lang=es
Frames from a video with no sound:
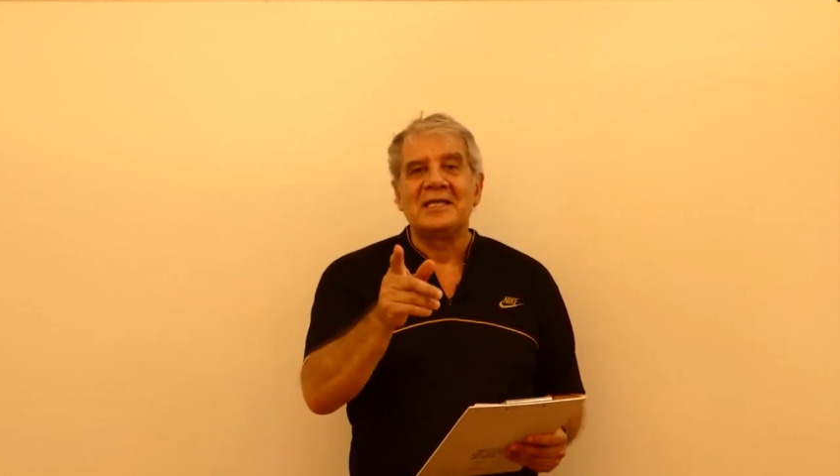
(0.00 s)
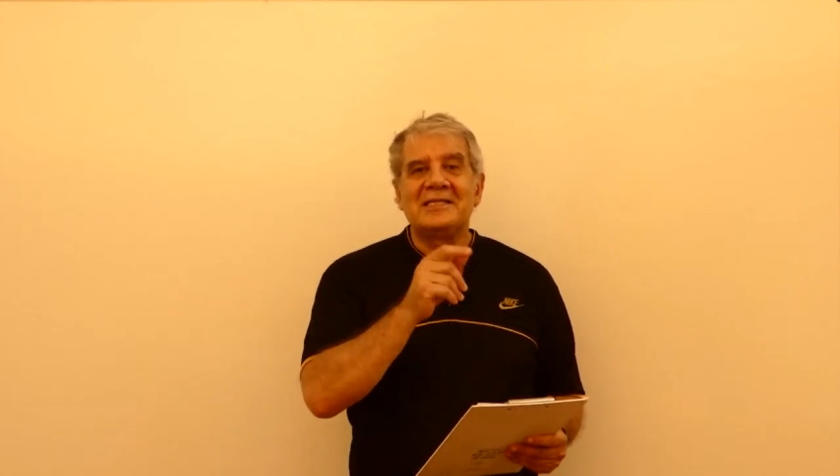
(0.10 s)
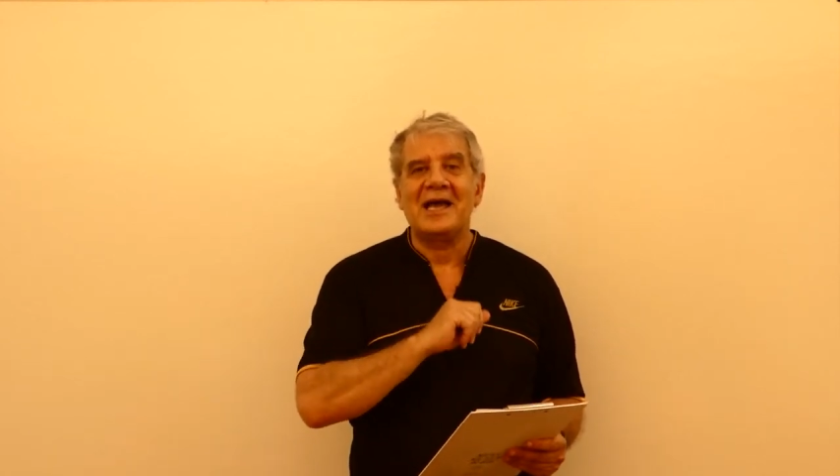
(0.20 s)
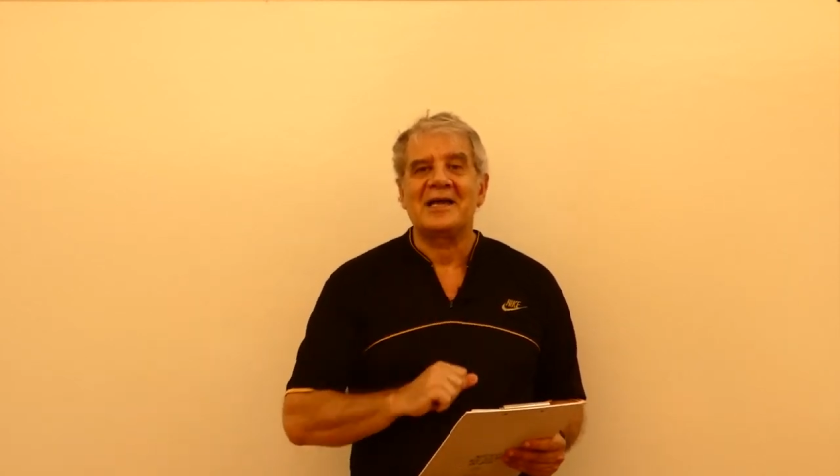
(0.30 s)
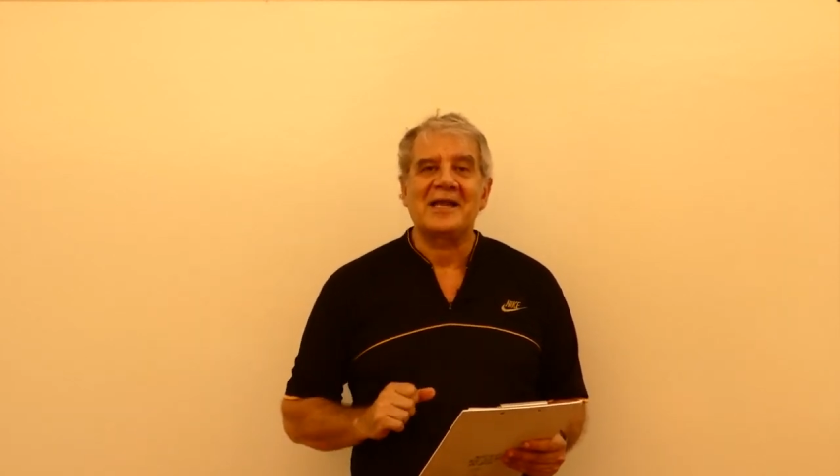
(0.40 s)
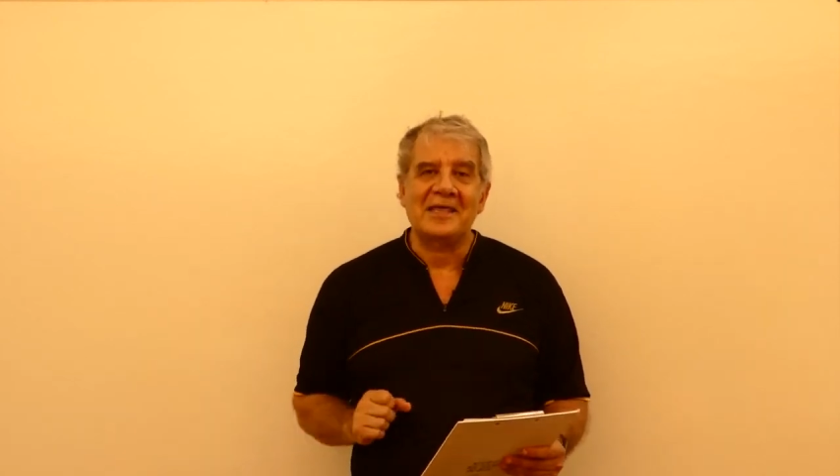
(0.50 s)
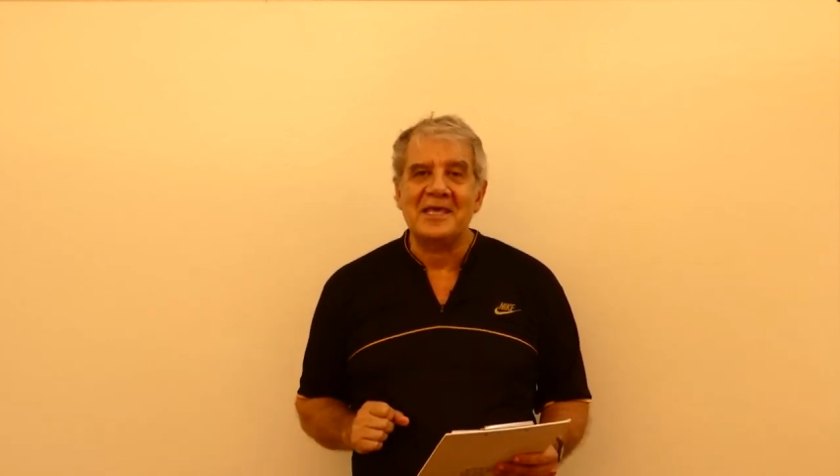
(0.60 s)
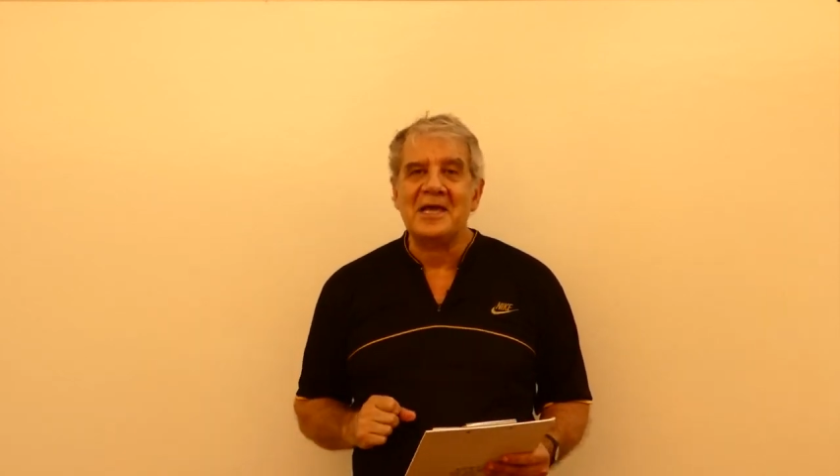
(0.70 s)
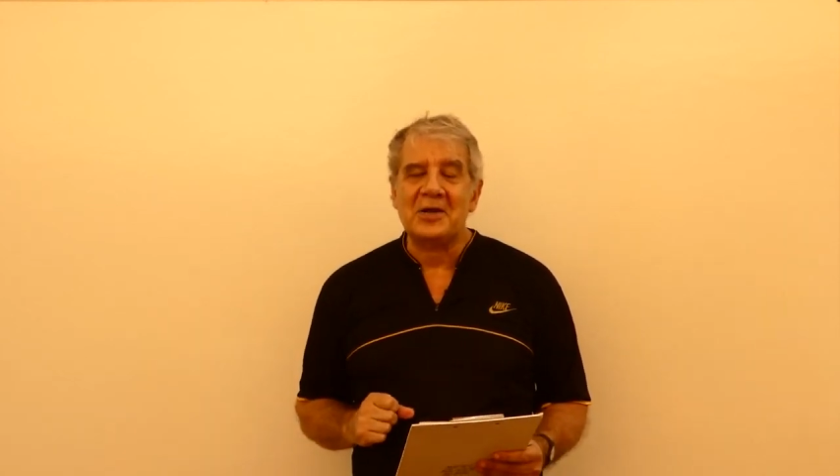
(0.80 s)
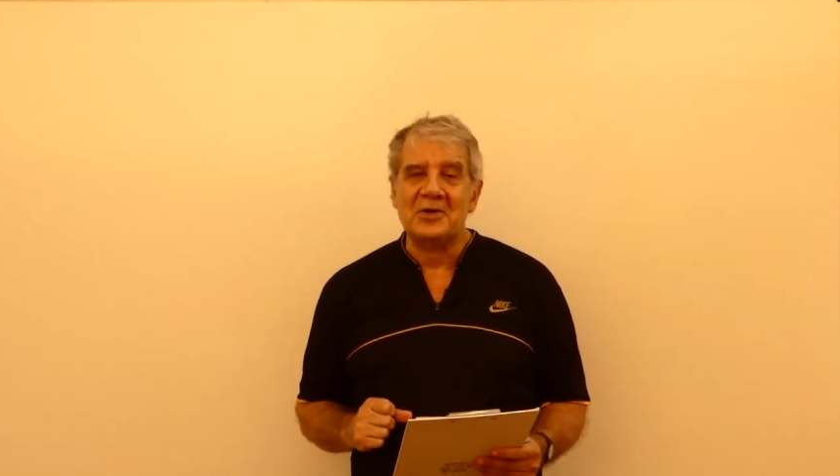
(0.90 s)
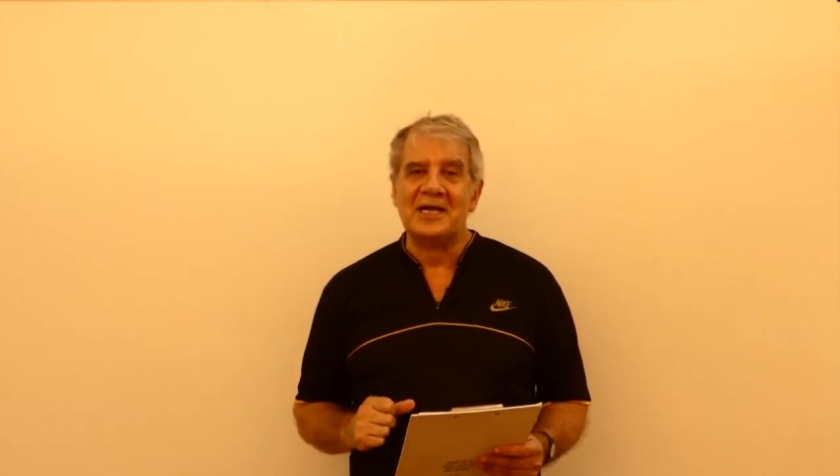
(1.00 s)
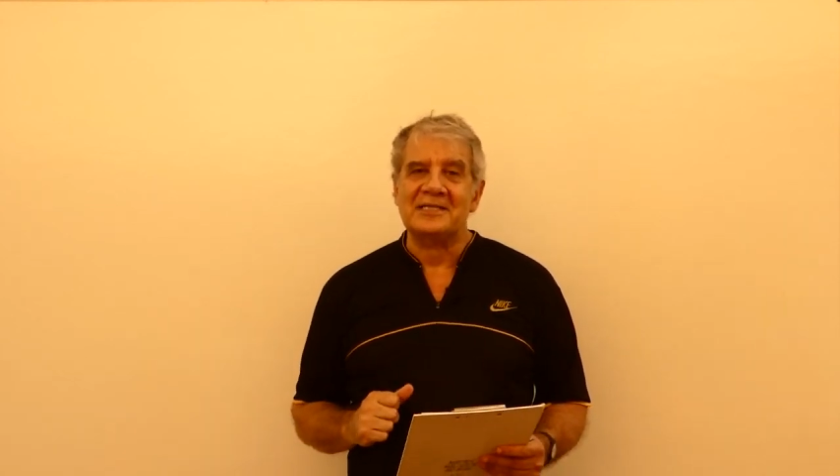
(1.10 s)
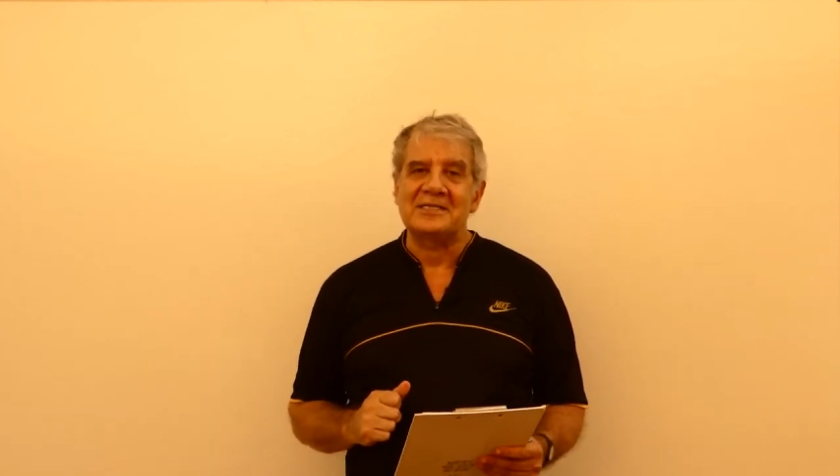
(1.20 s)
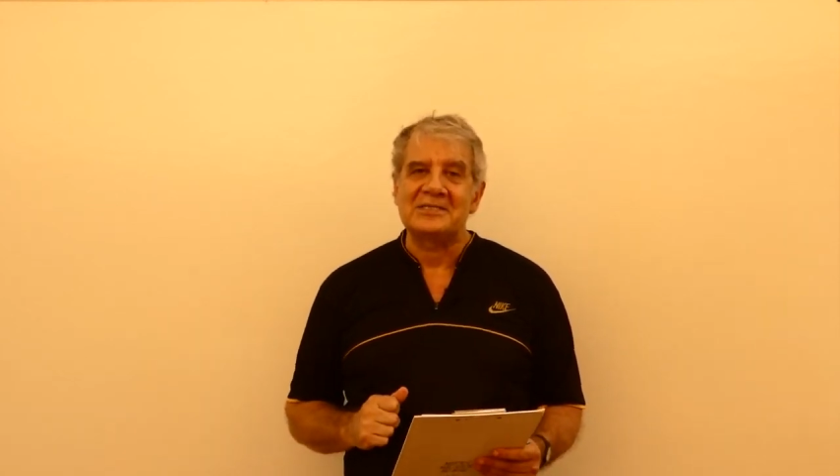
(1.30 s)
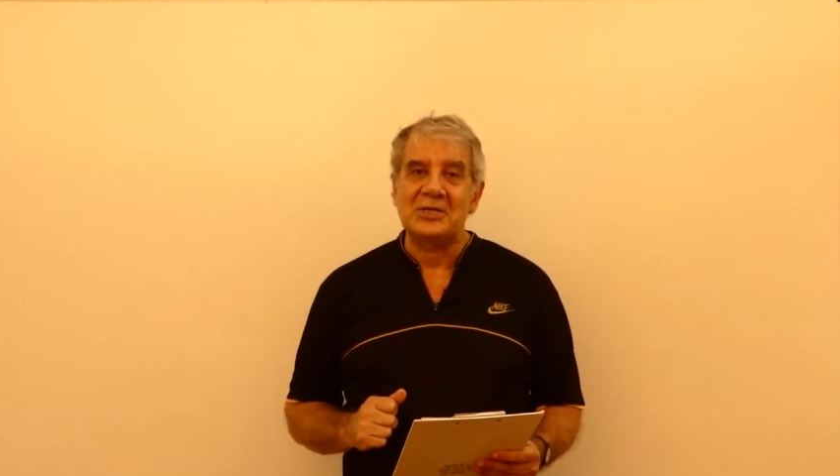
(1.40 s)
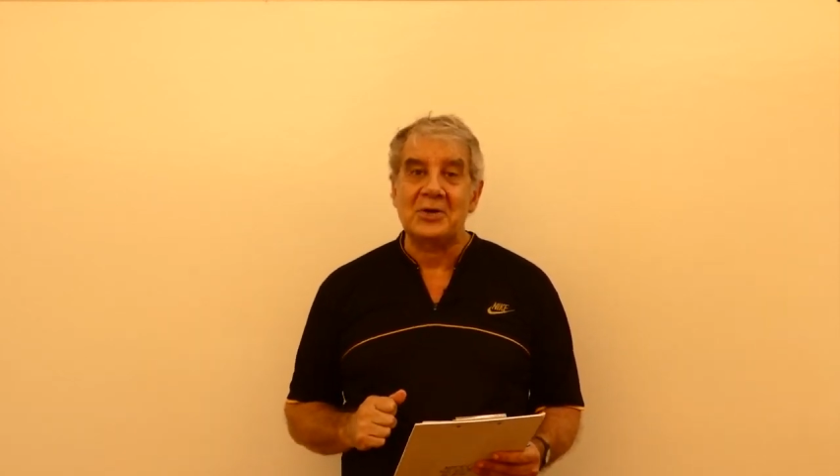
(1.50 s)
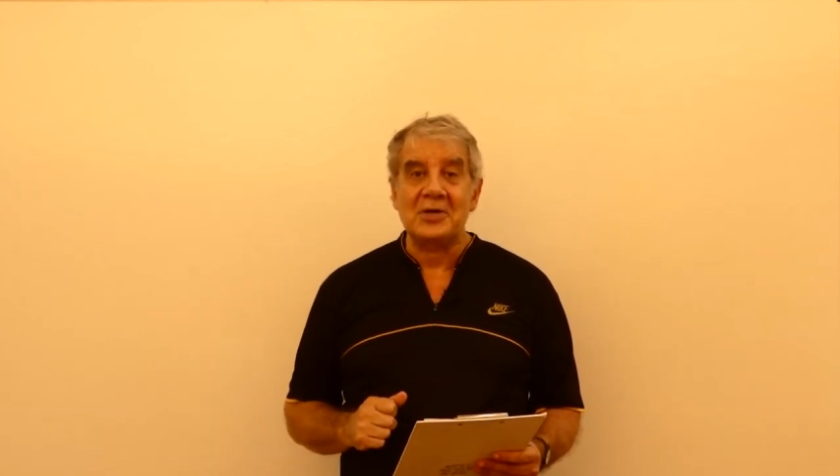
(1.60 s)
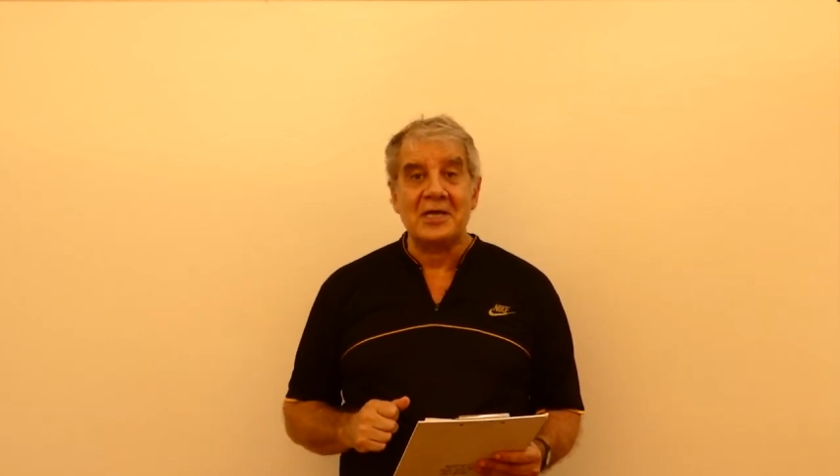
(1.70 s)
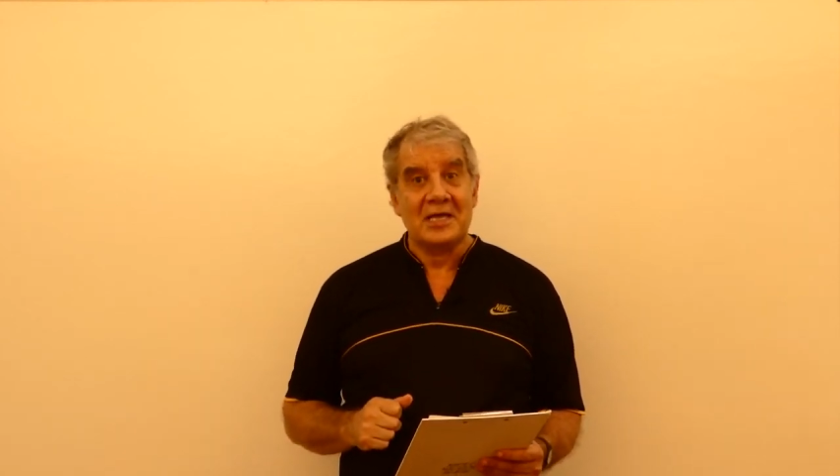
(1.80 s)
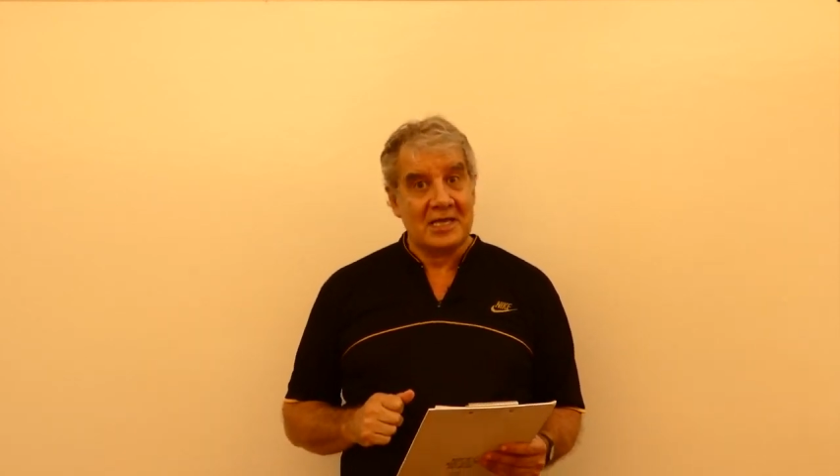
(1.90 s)
te agradezco la
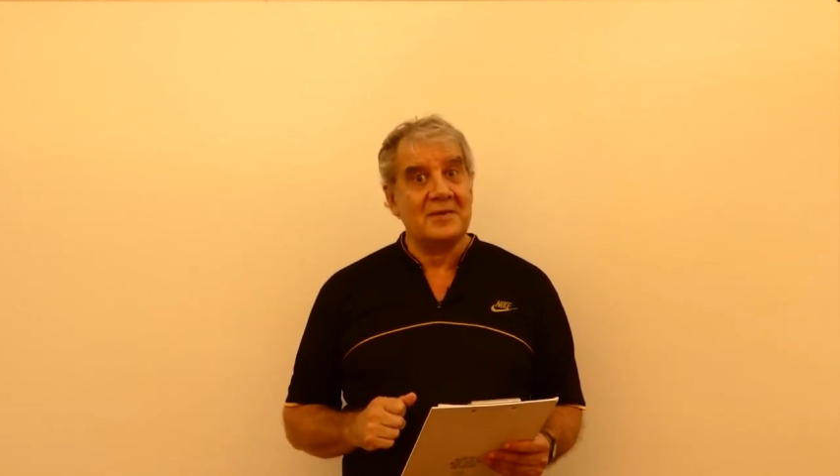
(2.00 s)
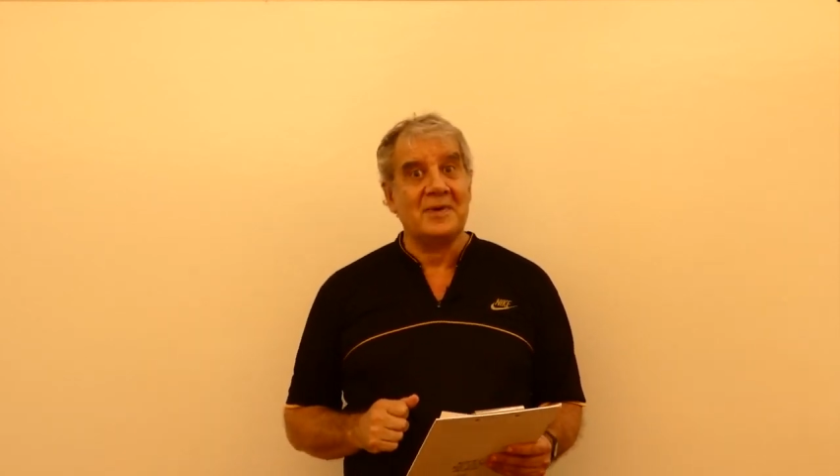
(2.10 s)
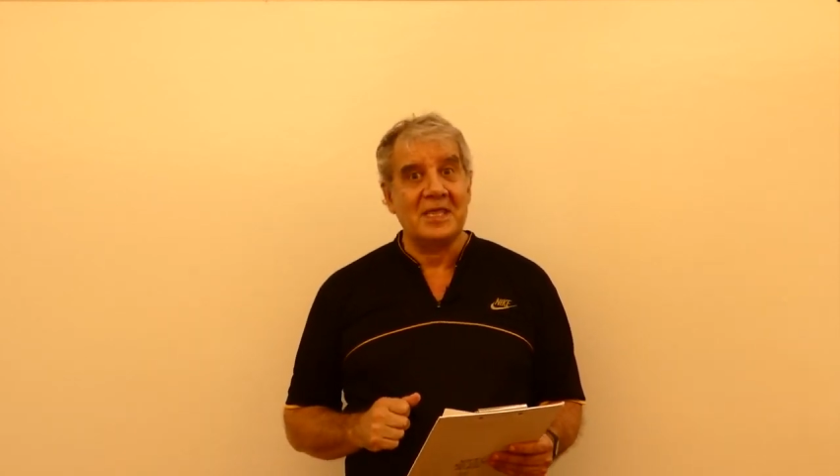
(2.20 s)
atención y me